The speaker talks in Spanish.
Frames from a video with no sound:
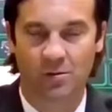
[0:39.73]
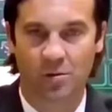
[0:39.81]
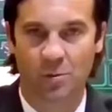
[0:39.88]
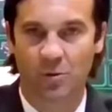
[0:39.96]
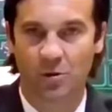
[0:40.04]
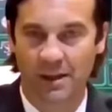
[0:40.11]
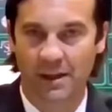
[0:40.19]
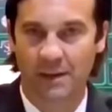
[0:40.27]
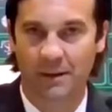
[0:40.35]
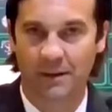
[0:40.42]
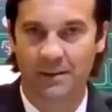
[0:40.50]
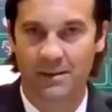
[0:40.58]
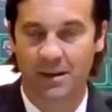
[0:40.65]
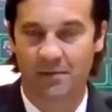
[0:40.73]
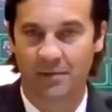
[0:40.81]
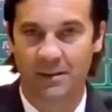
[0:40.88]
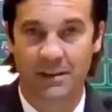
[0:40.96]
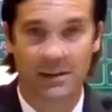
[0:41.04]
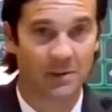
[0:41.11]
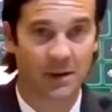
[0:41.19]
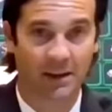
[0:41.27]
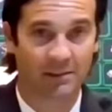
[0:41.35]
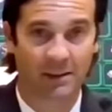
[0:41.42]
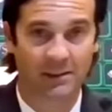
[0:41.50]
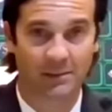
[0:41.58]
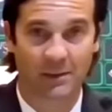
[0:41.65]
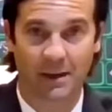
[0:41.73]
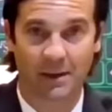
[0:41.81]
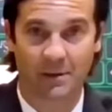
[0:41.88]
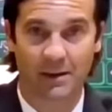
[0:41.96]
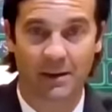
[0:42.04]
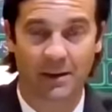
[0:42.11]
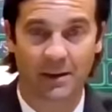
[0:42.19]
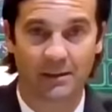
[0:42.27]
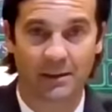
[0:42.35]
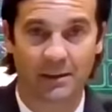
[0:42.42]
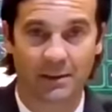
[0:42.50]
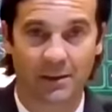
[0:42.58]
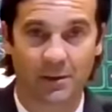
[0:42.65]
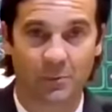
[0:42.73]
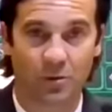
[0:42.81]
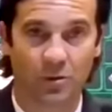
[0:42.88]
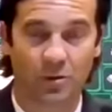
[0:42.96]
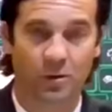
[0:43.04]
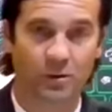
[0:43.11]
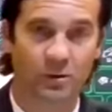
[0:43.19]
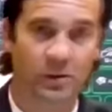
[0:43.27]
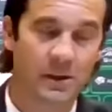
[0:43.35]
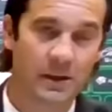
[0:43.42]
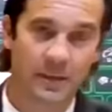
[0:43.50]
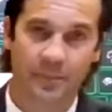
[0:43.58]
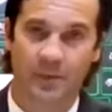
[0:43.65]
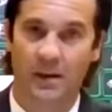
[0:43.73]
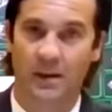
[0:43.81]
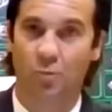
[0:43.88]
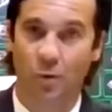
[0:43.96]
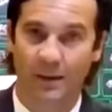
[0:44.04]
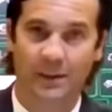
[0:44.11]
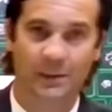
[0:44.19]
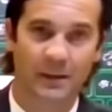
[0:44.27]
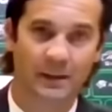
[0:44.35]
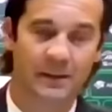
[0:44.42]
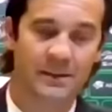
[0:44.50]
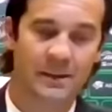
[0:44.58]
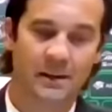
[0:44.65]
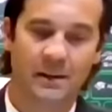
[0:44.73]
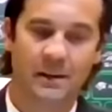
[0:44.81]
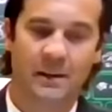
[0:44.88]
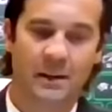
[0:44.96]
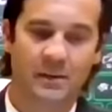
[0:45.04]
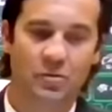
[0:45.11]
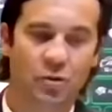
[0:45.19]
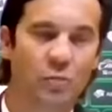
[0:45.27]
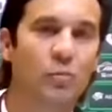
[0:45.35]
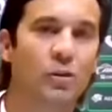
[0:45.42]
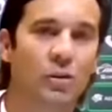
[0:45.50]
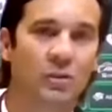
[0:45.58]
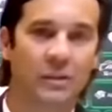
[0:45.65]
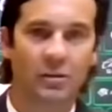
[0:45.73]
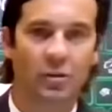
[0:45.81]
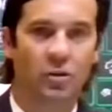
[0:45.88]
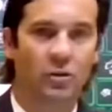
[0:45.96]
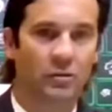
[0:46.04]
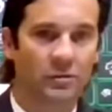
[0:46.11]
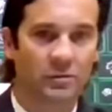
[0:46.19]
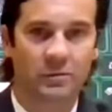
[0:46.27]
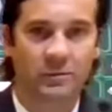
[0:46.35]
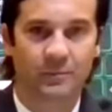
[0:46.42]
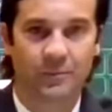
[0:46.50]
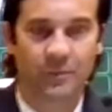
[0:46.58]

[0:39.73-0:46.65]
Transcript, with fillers: cómo sea la plantilla definitiva, que la semana que viene la, sabremos todos, en nuestra plantilla, yo estoy muy contento con,